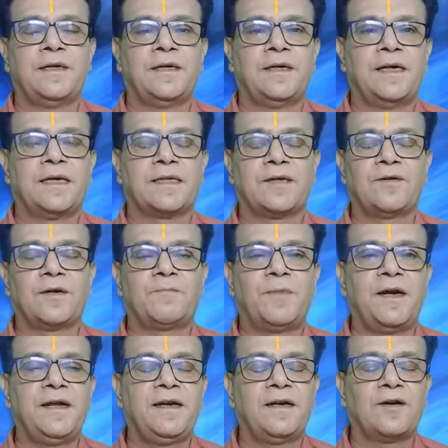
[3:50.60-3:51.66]
அது தவிர
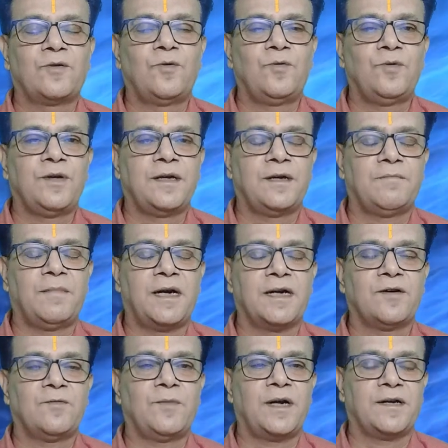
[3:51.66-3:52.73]
படிக்கக்கூடிய
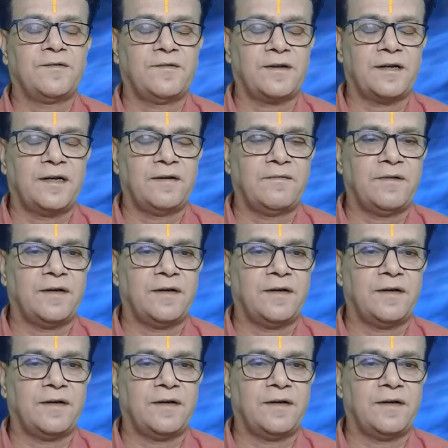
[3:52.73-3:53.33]
மாணவ மாணவர்கள்